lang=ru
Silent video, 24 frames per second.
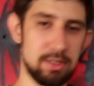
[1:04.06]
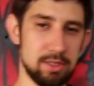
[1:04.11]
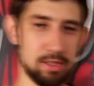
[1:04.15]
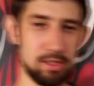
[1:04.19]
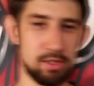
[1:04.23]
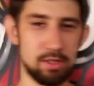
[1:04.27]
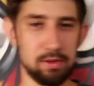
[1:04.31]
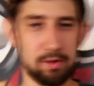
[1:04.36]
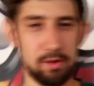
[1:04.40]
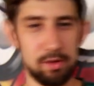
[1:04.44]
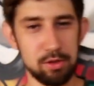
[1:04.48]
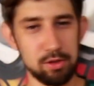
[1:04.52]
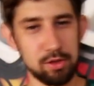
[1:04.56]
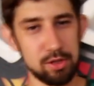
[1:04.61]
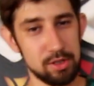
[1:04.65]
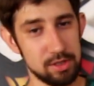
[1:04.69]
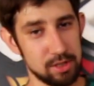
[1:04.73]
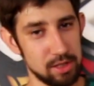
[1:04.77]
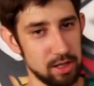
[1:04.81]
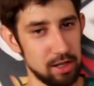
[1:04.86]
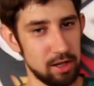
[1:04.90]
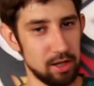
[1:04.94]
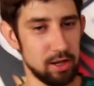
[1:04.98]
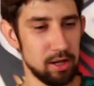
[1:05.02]
из нержавеющей
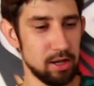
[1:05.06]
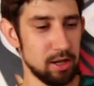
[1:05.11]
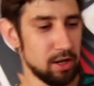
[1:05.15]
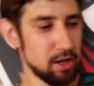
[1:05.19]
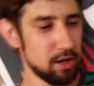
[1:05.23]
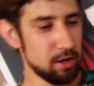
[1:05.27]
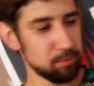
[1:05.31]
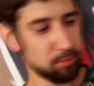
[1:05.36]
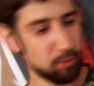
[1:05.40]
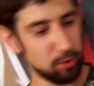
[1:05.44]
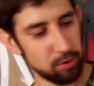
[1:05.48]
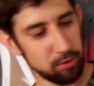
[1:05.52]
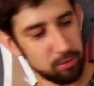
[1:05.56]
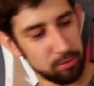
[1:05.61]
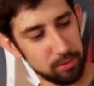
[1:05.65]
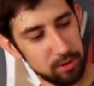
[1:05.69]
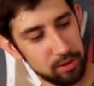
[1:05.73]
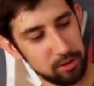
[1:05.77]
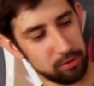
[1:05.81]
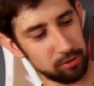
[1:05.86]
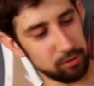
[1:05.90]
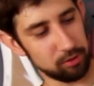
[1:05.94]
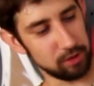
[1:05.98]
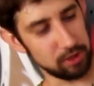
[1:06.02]
стали. Помимо
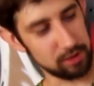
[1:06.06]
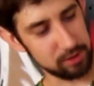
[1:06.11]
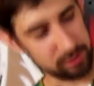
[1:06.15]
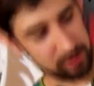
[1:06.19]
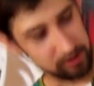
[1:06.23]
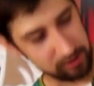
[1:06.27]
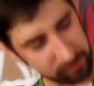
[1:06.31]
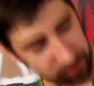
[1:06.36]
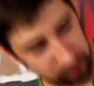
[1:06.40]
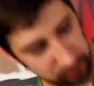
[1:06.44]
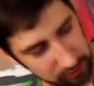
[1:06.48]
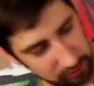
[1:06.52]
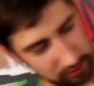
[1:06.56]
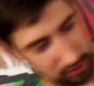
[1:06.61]
этого у нас есть вот